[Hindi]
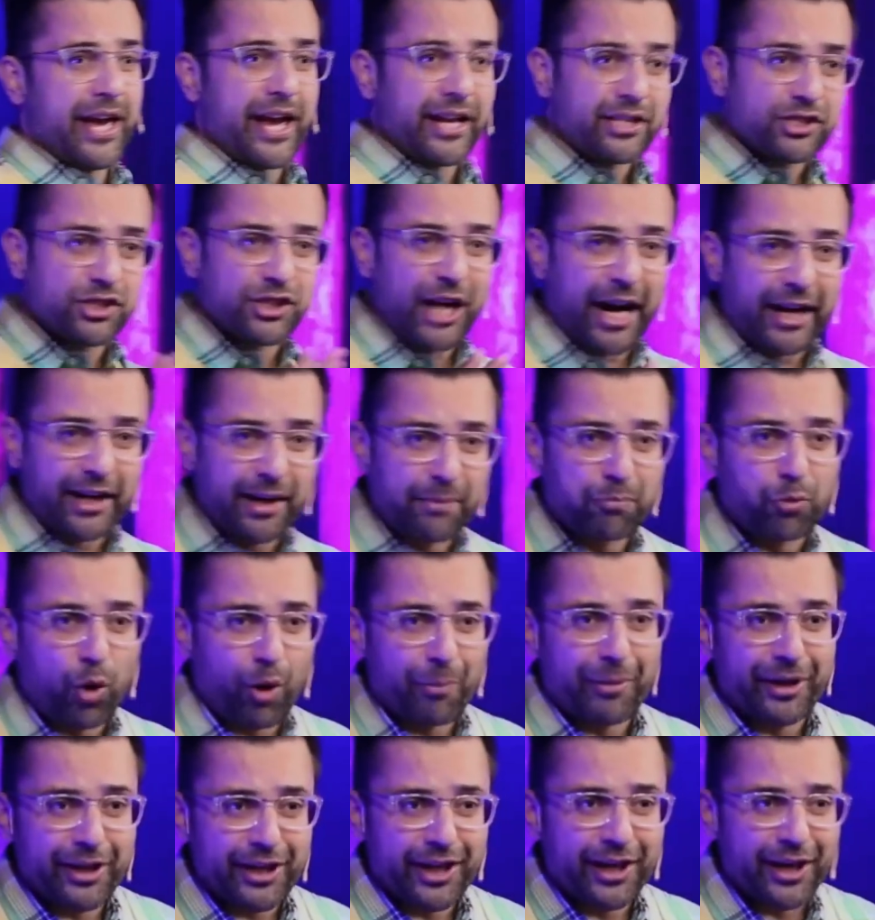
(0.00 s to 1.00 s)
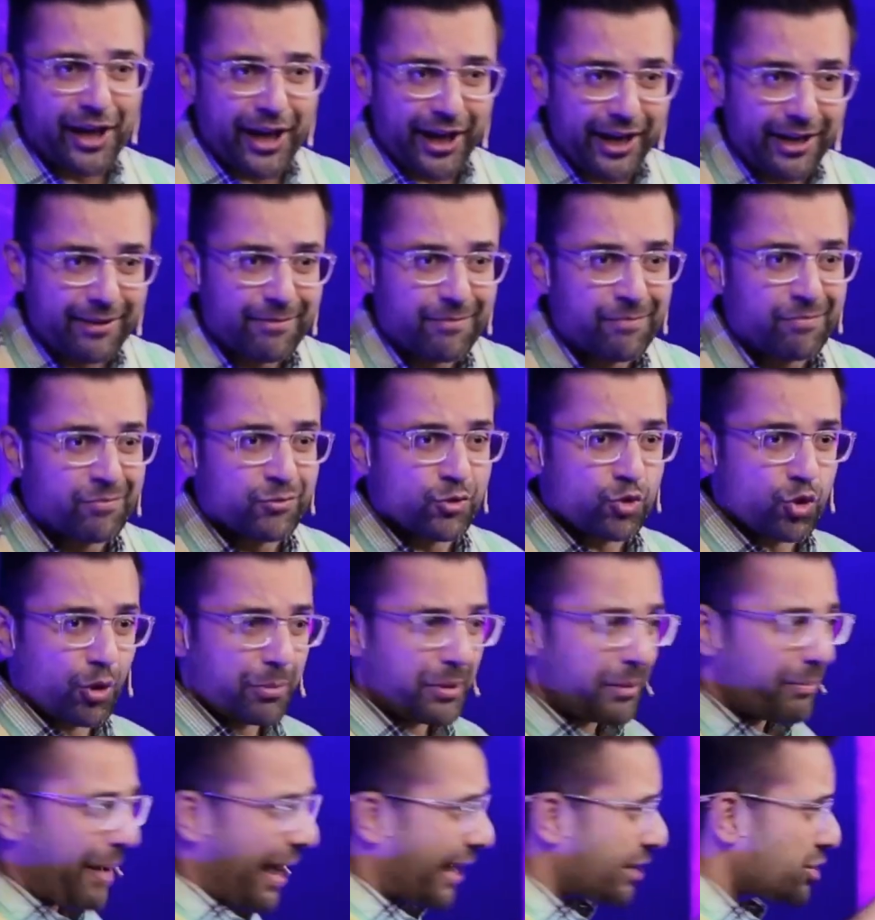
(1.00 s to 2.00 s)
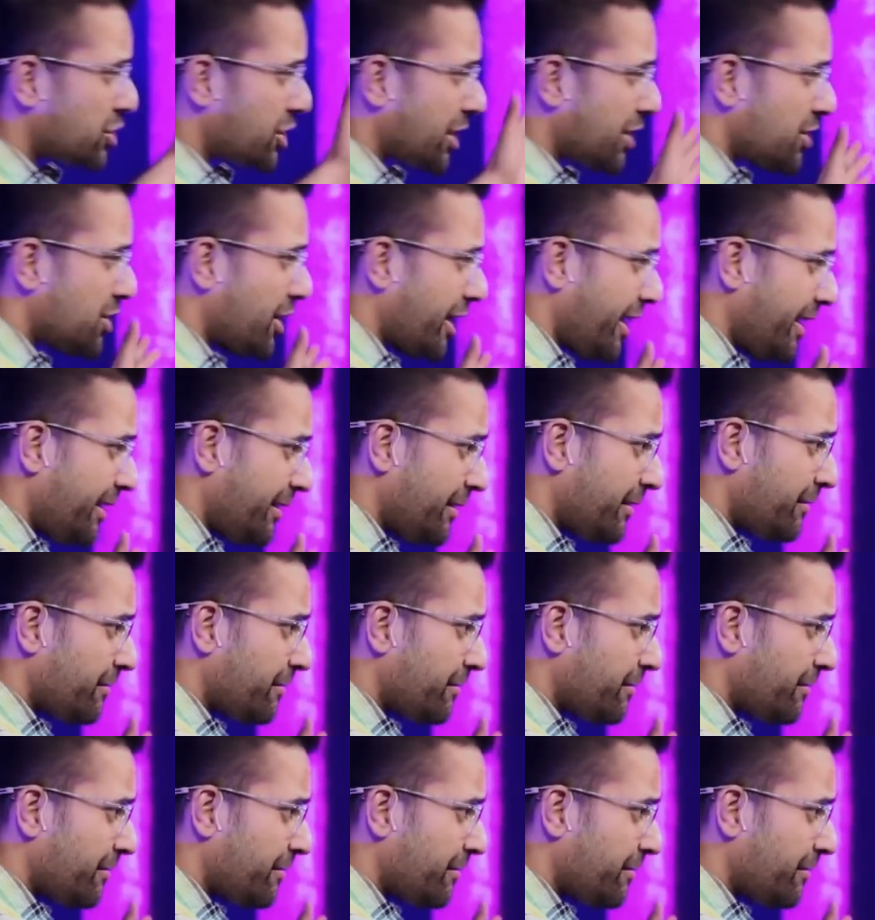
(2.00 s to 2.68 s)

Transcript: एक स्टैंड अप कॉमेडियन है जो अभी बैक स्टेज है